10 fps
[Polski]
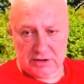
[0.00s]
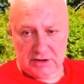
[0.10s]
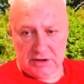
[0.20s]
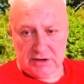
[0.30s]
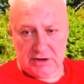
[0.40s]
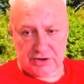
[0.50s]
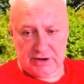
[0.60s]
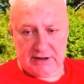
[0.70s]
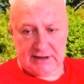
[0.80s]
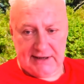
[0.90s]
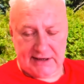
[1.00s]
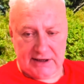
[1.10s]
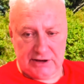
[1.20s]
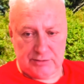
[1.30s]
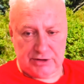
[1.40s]
jeżeli kara
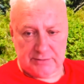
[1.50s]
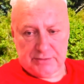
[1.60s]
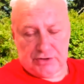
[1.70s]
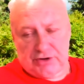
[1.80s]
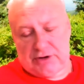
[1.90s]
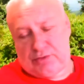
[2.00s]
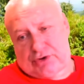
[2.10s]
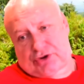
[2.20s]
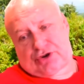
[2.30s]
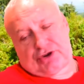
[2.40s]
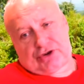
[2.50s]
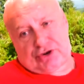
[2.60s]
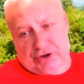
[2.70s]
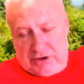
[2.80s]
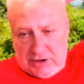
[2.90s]
im się podzieliły 3, 3,
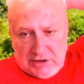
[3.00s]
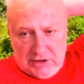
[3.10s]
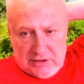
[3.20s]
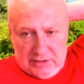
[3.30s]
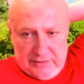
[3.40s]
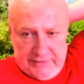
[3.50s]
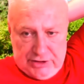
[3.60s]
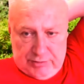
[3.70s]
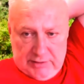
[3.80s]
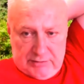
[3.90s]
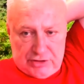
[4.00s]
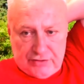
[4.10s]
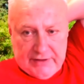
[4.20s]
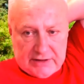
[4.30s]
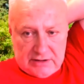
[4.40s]
to weźmiemy
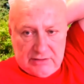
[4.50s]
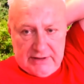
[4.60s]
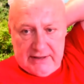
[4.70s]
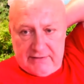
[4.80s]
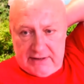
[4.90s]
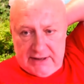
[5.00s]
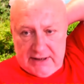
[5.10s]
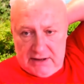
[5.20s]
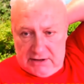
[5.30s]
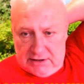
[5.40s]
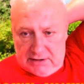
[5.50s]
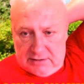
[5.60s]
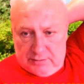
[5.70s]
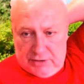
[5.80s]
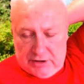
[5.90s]
czwartą lewę na
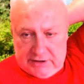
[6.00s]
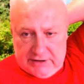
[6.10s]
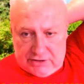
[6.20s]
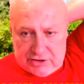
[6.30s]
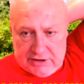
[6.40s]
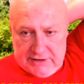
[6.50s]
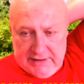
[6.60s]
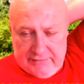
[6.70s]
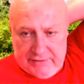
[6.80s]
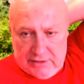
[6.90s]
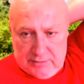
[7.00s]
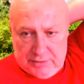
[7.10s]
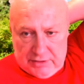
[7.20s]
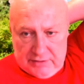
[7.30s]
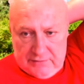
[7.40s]
bloteczkę, na
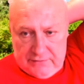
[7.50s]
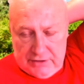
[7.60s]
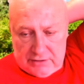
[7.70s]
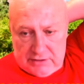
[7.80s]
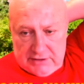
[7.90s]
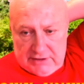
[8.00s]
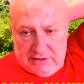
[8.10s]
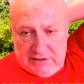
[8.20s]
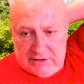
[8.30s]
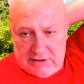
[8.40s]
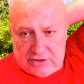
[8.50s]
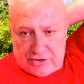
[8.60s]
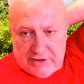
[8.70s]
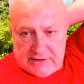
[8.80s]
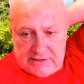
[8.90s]
wyrobioną fortę. Innych
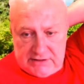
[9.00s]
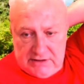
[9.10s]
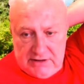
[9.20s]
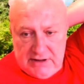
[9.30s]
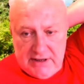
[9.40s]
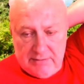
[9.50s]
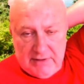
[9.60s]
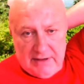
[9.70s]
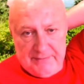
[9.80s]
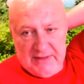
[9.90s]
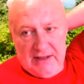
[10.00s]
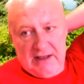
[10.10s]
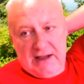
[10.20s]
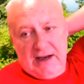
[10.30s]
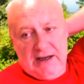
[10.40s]
szans nie ma.
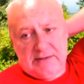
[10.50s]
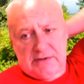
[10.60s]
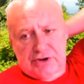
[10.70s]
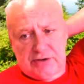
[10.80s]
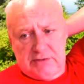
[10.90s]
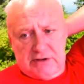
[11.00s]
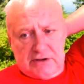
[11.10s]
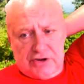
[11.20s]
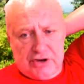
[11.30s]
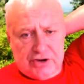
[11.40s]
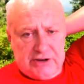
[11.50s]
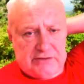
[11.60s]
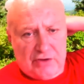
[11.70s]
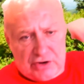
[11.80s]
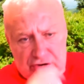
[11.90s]
Ale możemy troszeczkę
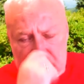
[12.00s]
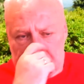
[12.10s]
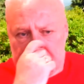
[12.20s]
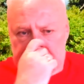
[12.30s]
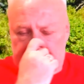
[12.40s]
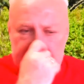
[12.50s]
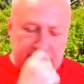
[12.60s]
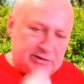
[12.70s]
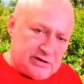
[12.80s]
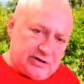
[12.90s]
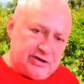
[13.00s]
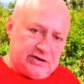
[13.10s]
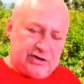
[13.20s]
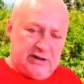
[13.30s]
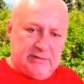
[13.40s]
zwiększyć szanse im
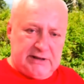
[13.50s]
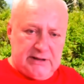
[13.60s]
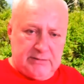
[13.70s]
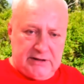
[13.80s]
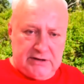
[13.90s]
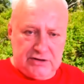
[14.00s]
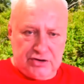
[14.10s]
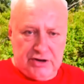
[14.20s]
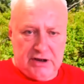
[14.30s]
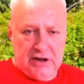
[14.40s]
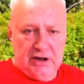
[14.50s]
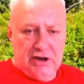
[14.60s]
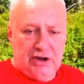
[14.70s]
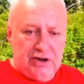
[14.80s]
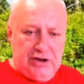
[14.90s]
troszeczkę matematycznie
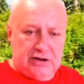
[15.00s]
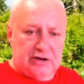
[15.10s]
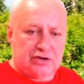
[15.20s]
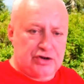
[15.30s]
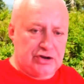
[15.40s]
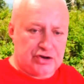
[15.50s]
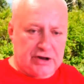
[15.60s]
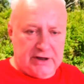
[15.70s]
i troszeczkę